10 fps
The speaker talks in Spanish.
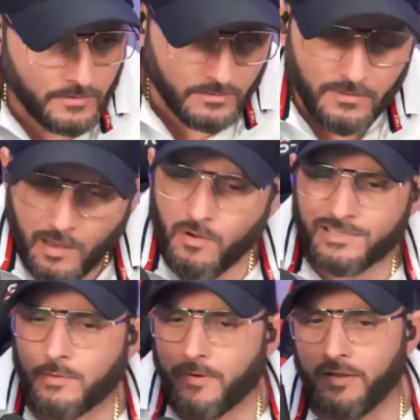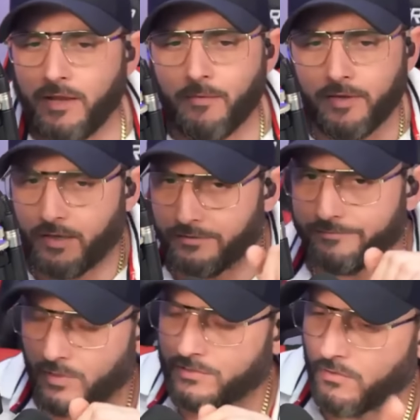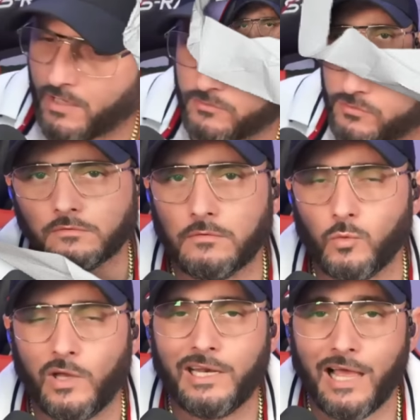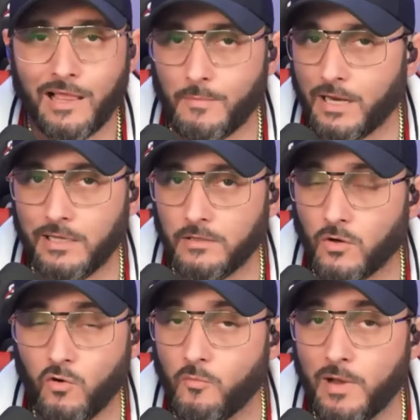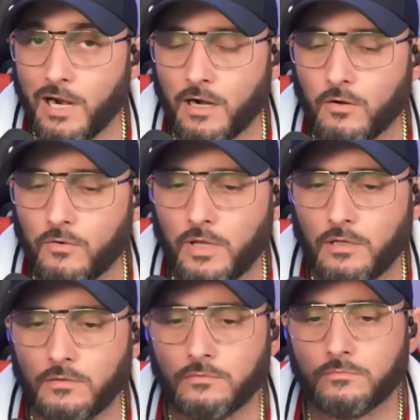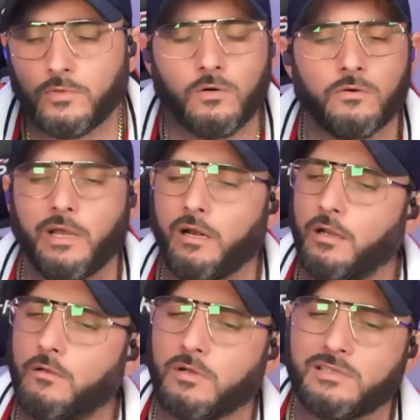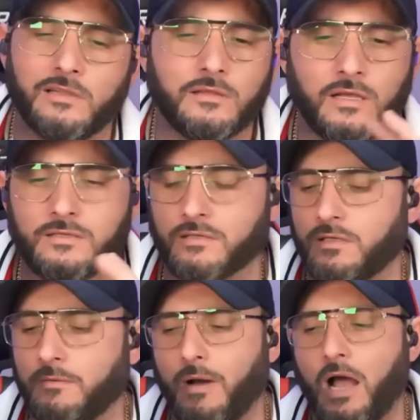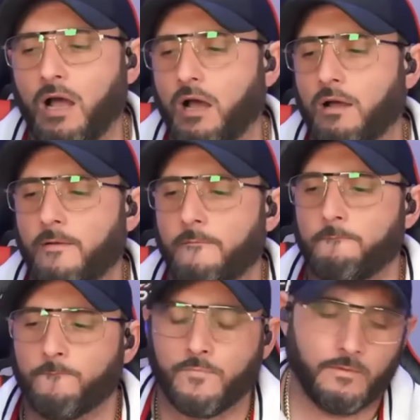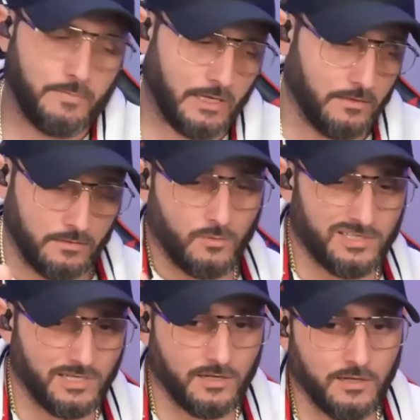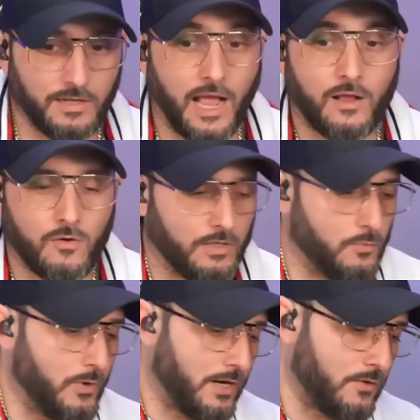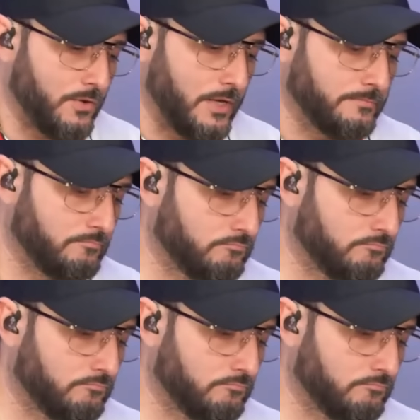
La voy a hacer para el día de mañana. Voy a hacer una cancioncita. eso. No hay nada más lindo que volver a recordar. No, qué rico es sentarse así. Pa. te voy a decir algo que tú puedes recordar.